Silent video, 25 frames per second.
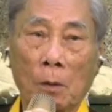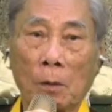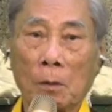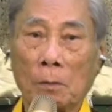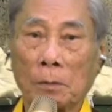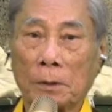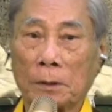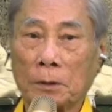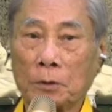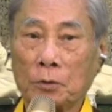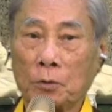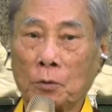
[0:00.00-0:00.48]

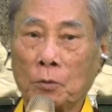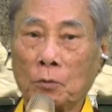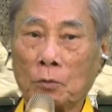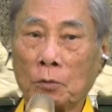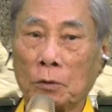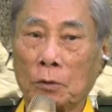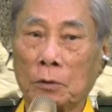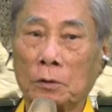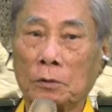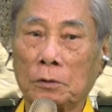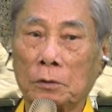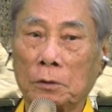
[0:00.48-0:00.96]
có cái số
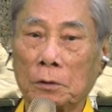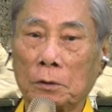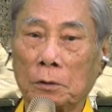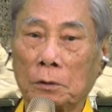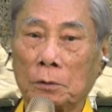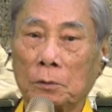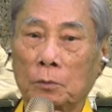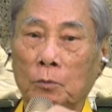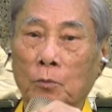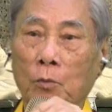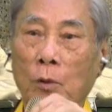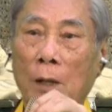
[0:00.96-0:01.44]
lượng
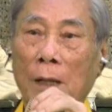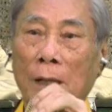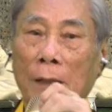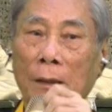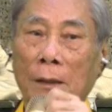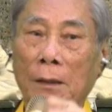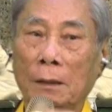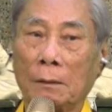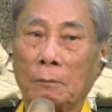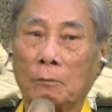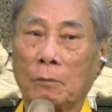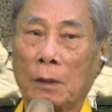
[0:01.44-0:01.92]
người
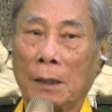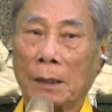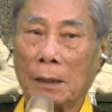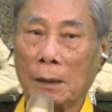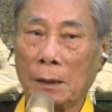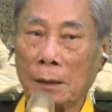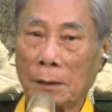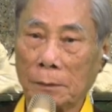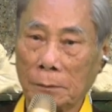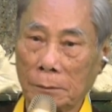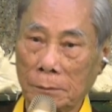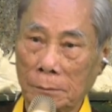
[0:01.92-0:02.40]
quá
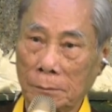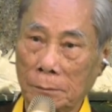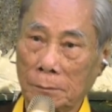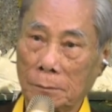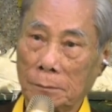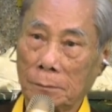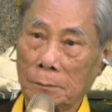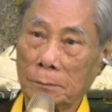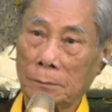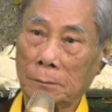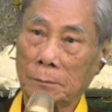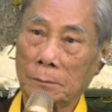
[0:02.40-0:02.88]
lớn
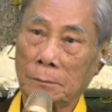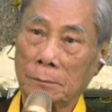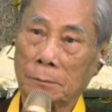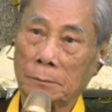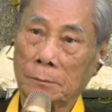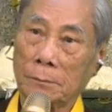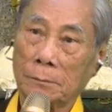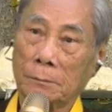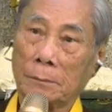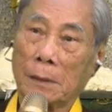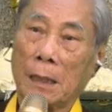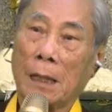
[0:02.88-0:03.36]

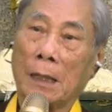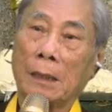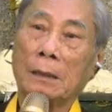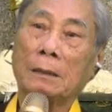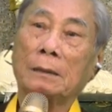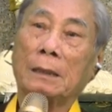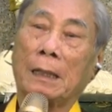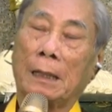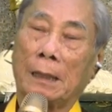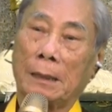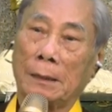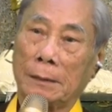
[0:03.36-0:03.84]

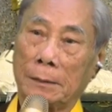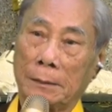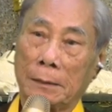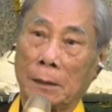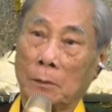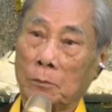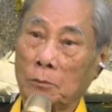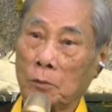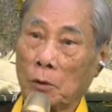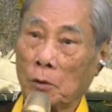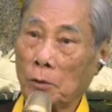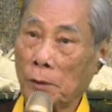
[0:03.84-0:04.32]
ở lại
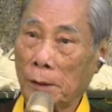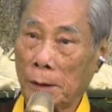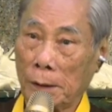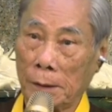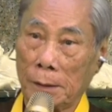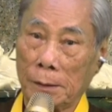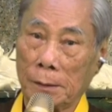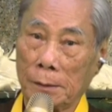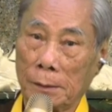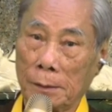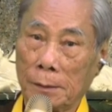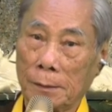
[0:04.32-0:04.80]
không vô
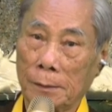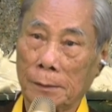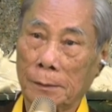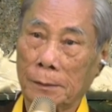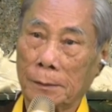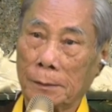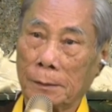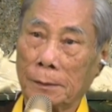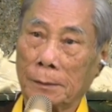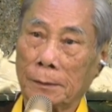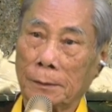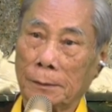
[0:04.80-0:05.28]
về.
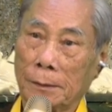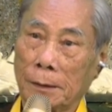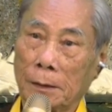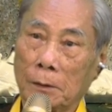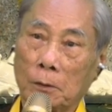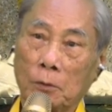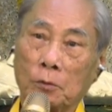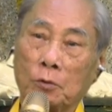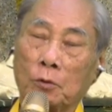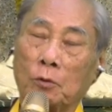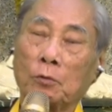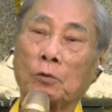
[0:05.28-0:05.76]

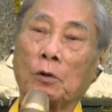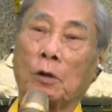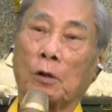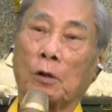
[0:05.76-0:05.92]
Chỉ có số